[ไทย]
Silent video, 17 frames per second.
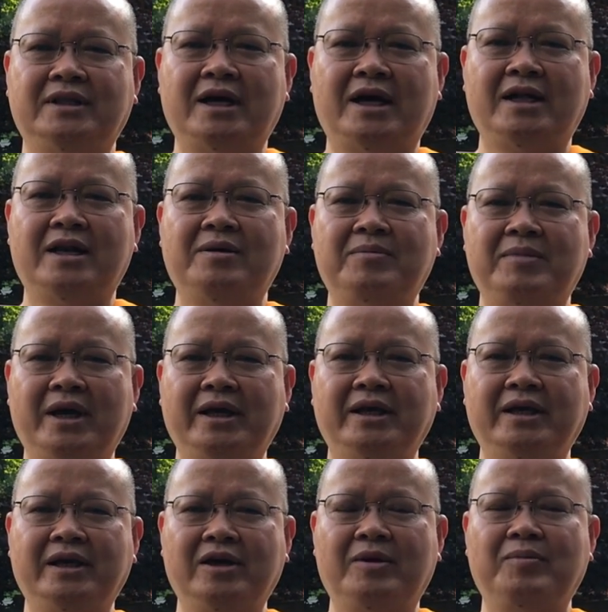ทานามัย
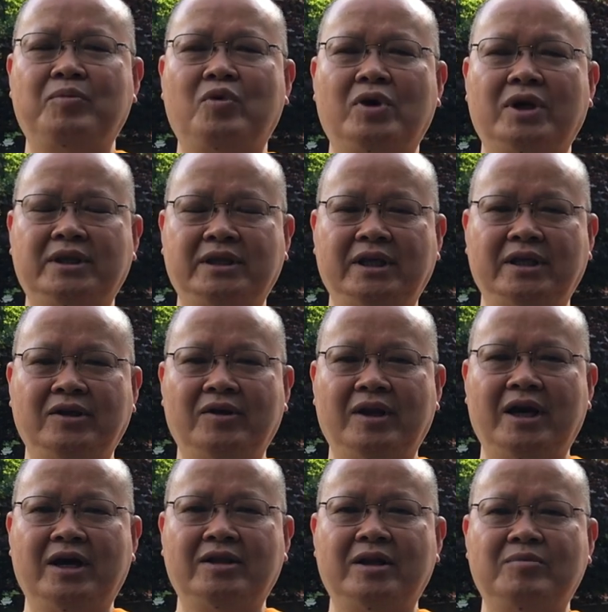นั่นก็ปกติอยู่
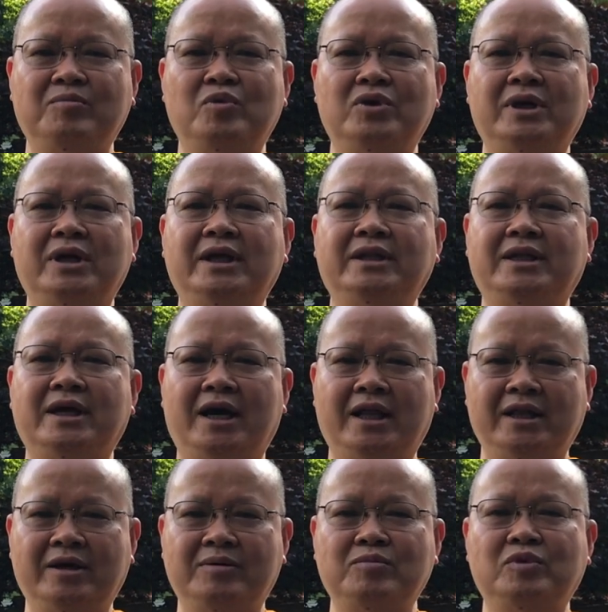แล้วทำบุญให้ทา
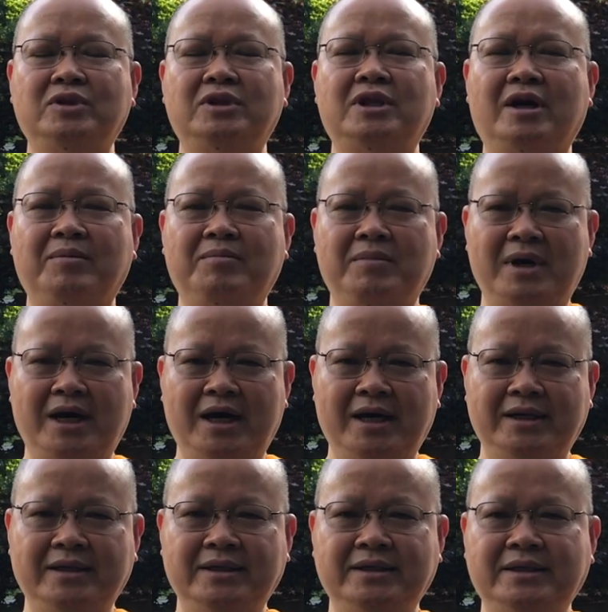นทำบุญตักบา
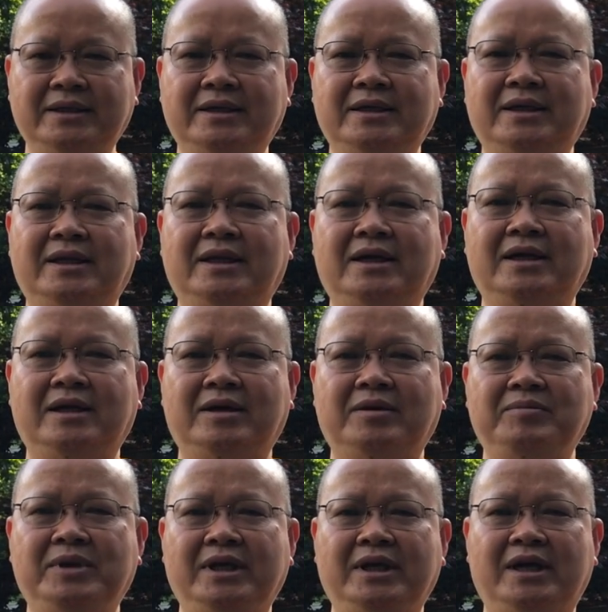ตรแล้วก็
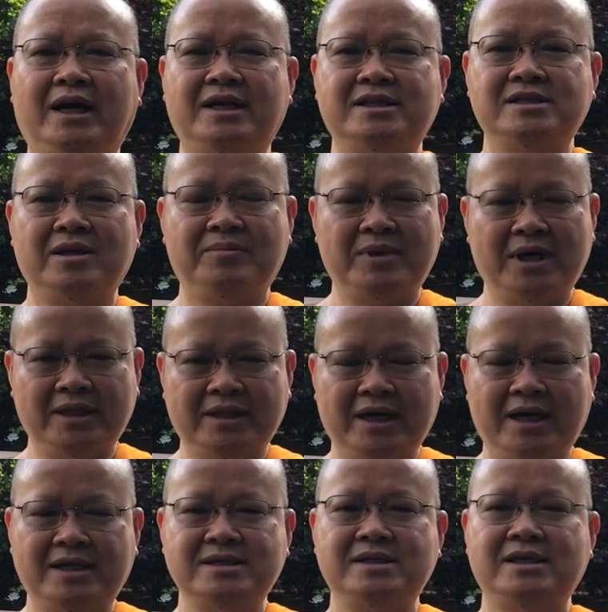มีการสมา
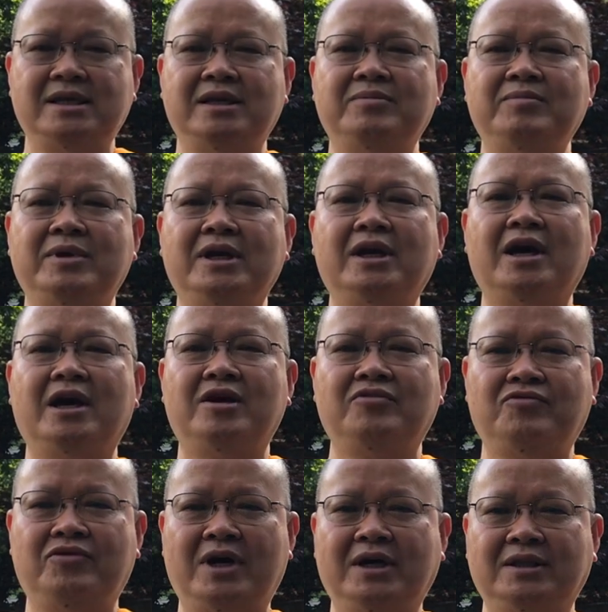ทานศีล มีการ
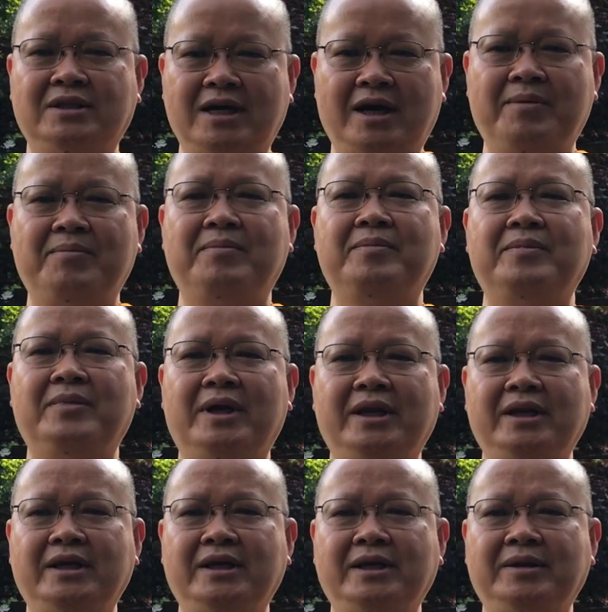ฟังธรรม อั
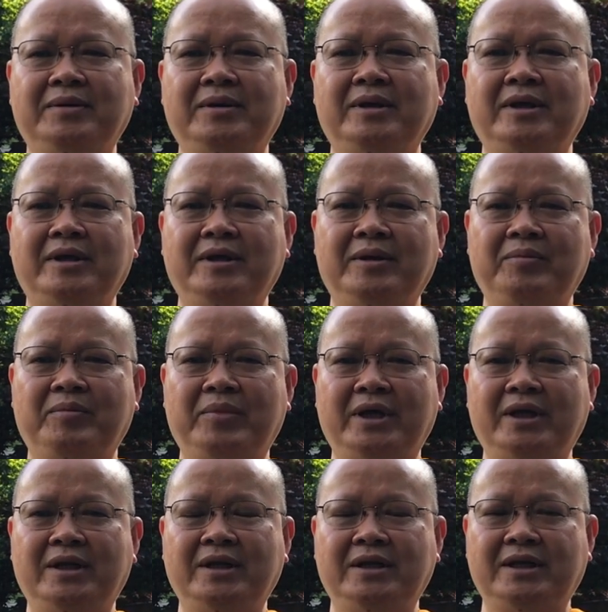นนี้
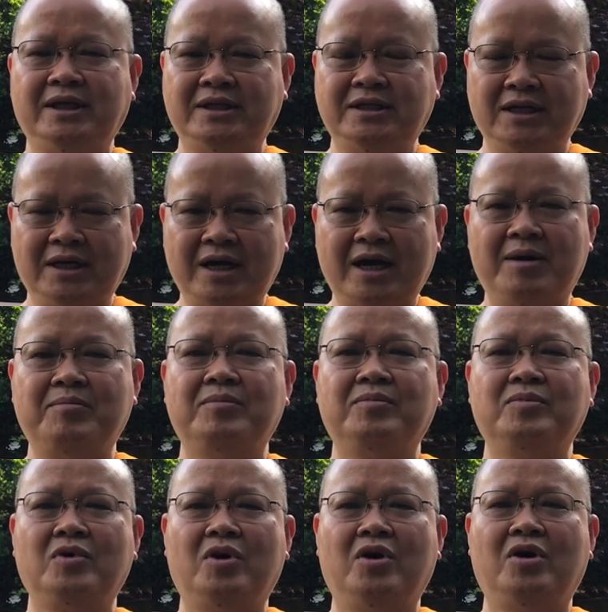เป็นกิจกรรม
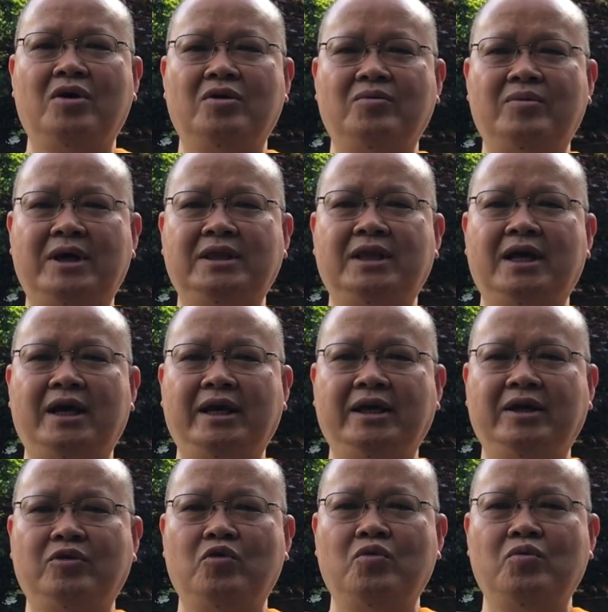ของวัดไทย
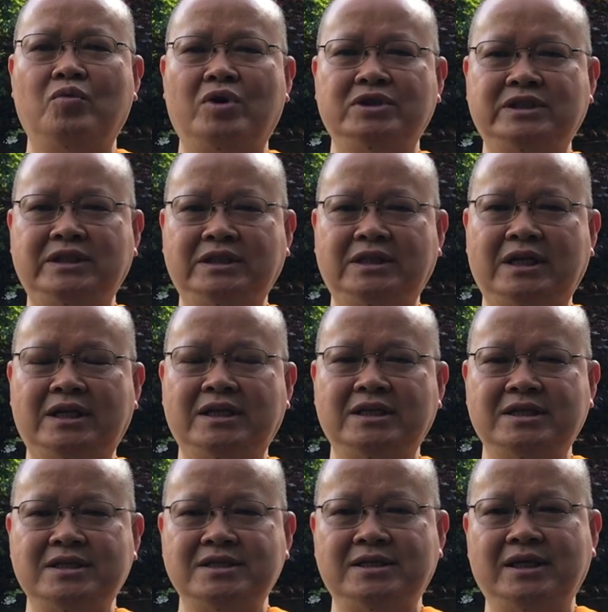กรุงวอชิงตัน
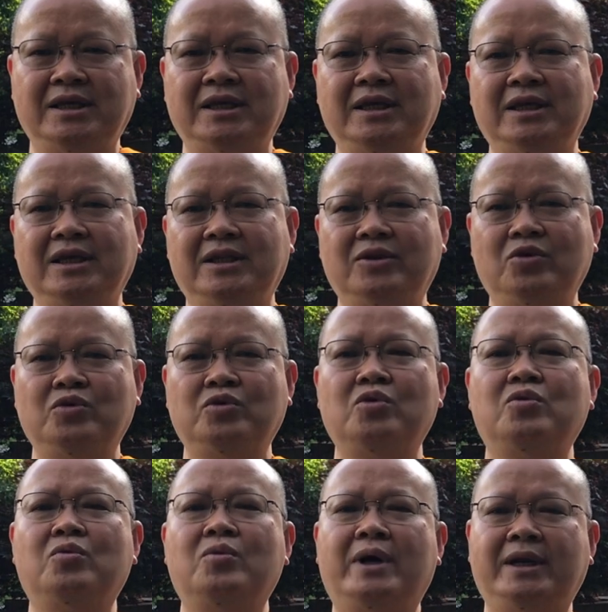ดีซี
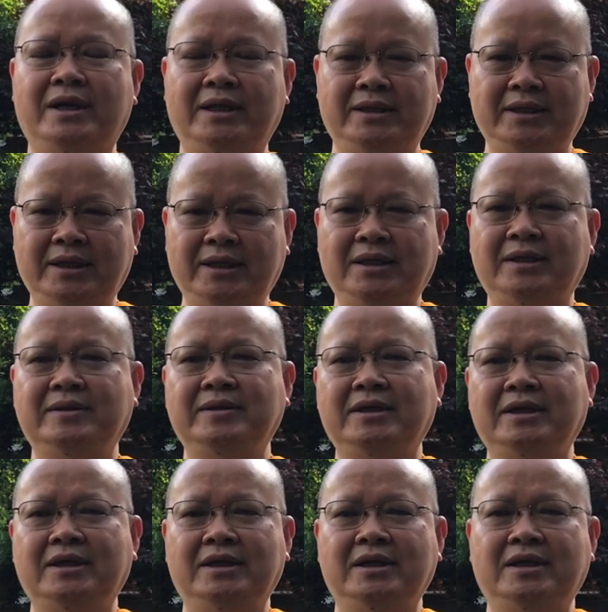ทุก ๆ วันอาทิตย์
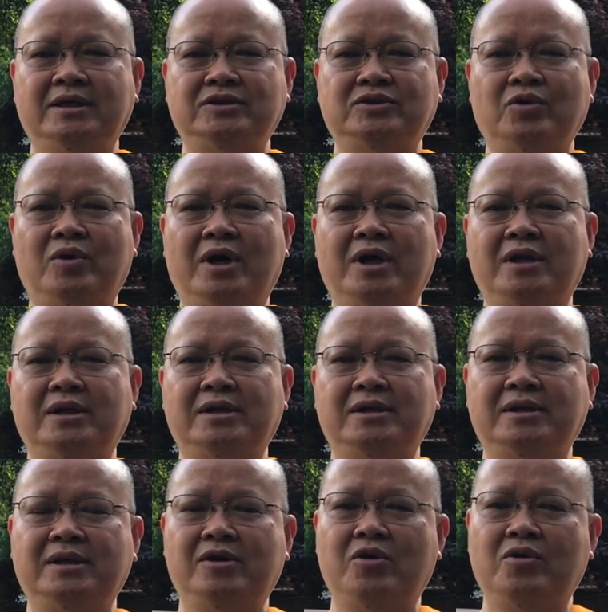ส่วน
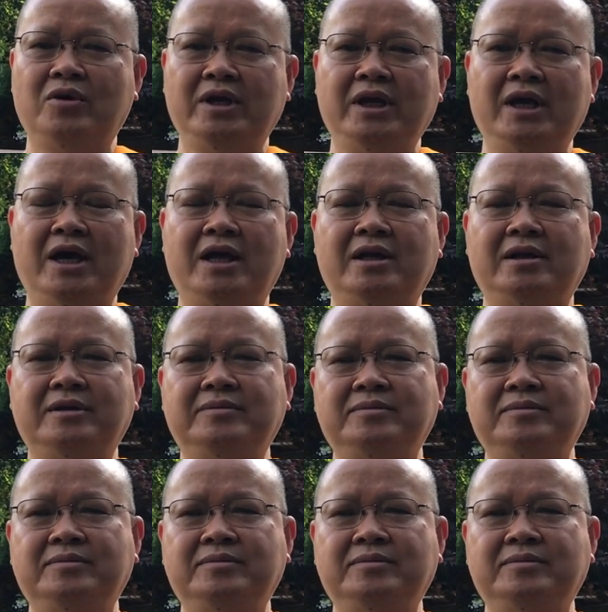โรงเรียน